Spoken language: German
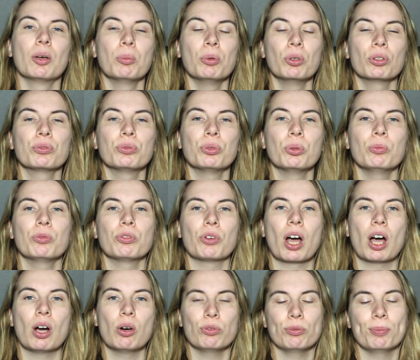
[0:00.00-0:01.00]
Punkt 5
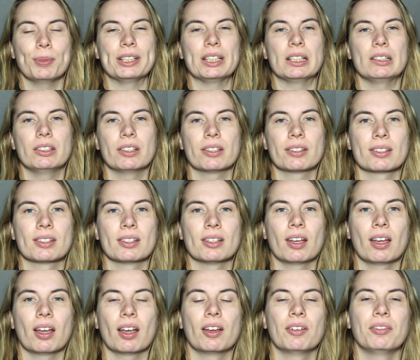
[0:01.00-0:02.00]
auf meiner
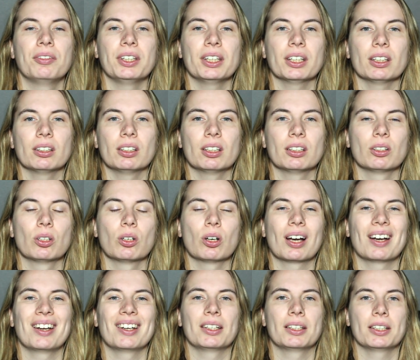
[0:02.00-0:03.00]
Liste wäre dann
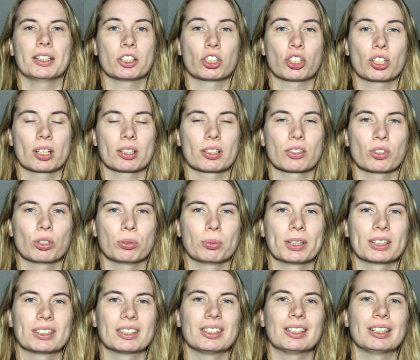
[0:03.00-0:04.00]
noch ein lichtstarkes
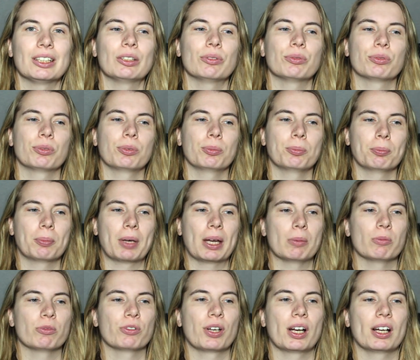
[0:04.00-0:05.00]
Objektiv. In
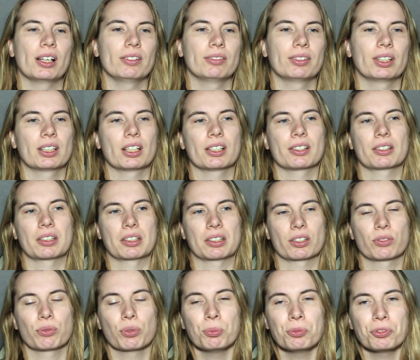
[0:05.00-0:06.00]
meinem Fall war das
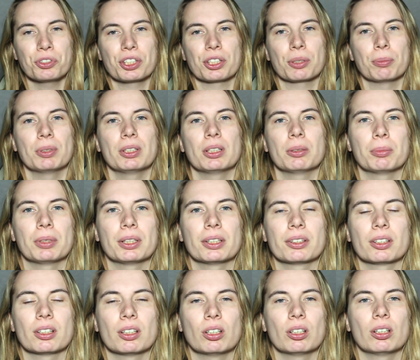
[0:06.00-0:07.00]
das 50 mm
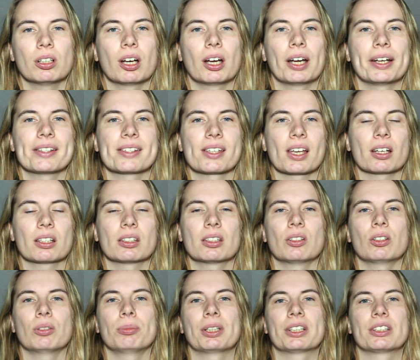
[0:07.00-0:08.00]

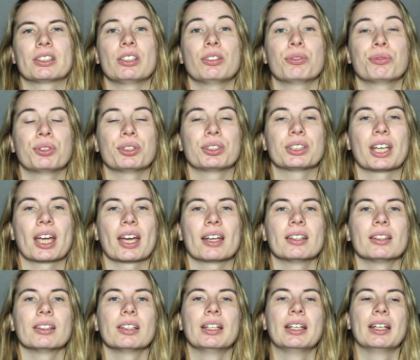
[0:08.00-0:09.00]
1,8er Objektiv von
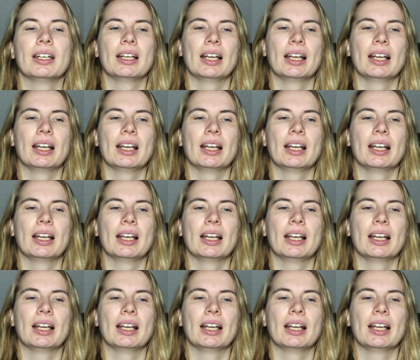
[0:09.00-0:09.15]
Canon